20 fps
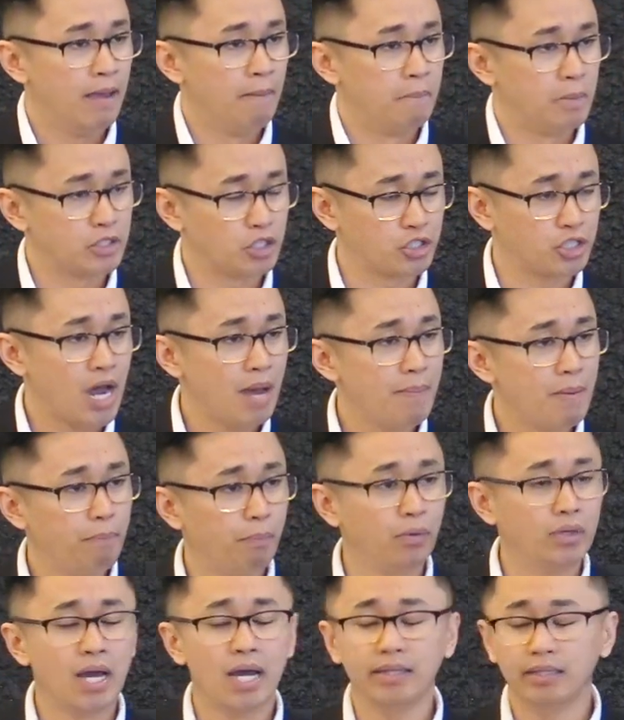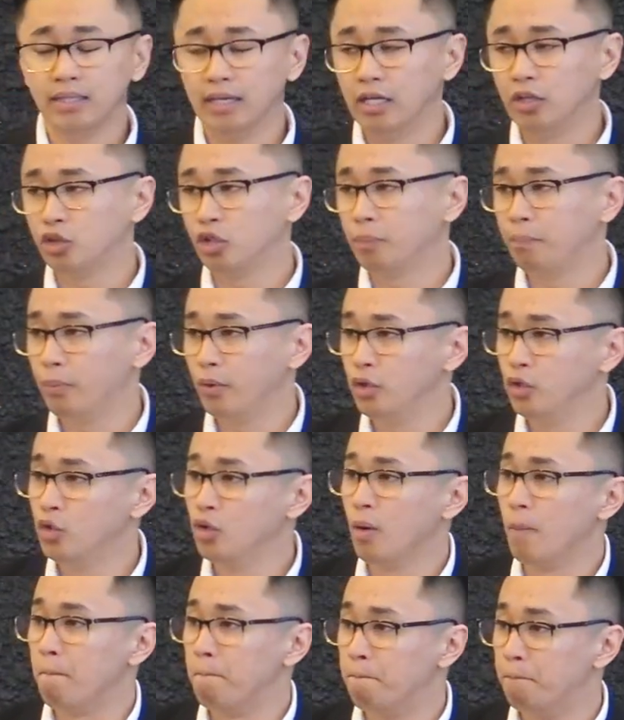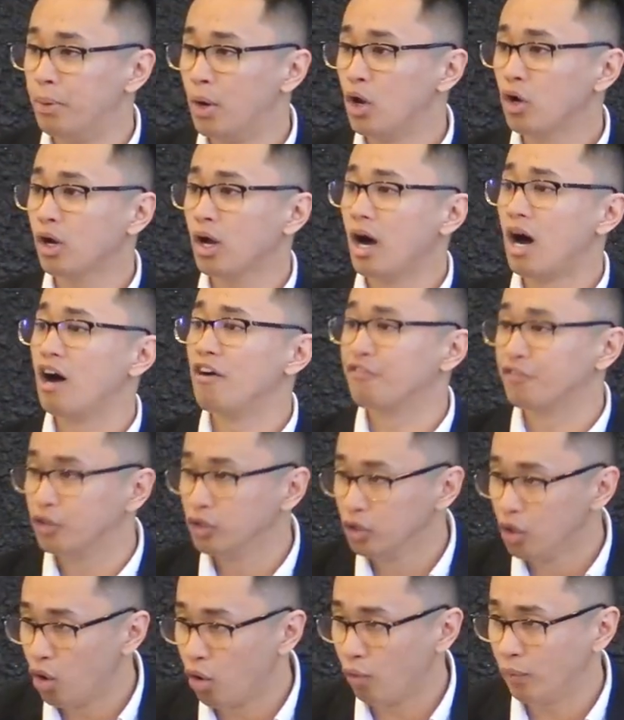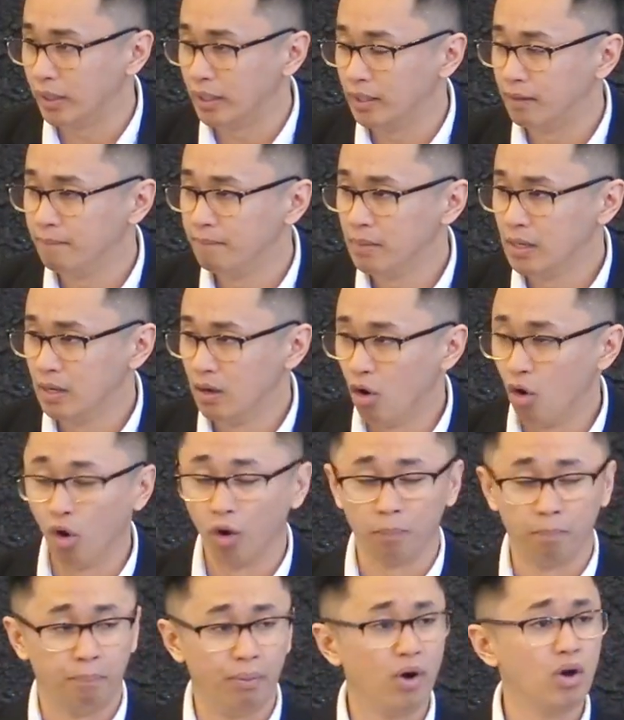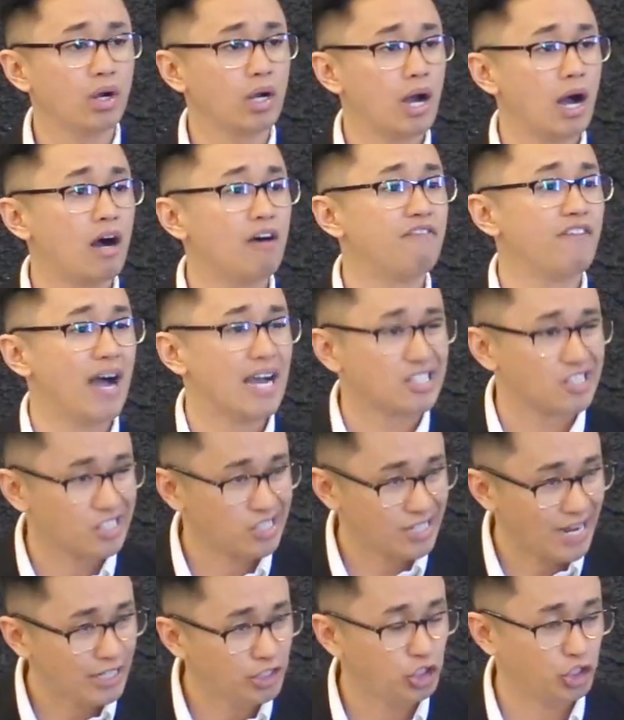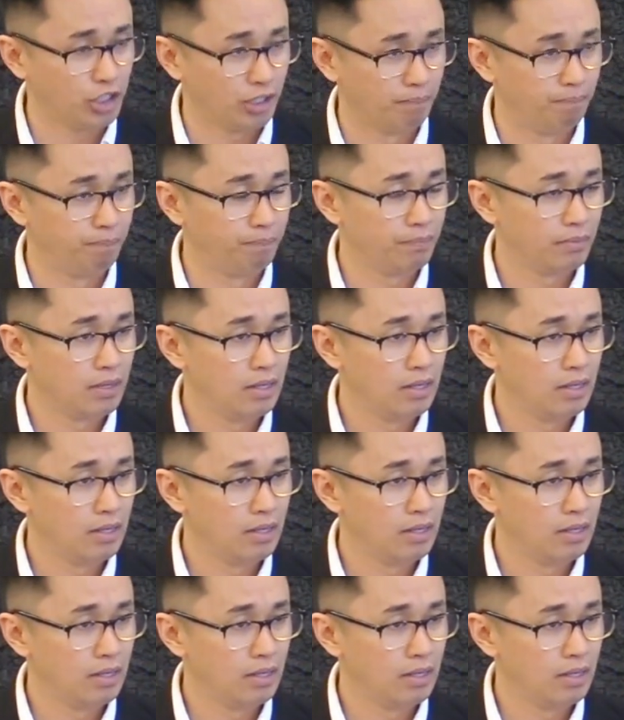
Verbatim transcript: Masasabi po natin ito po yung Book of Glory or Book of Ascension.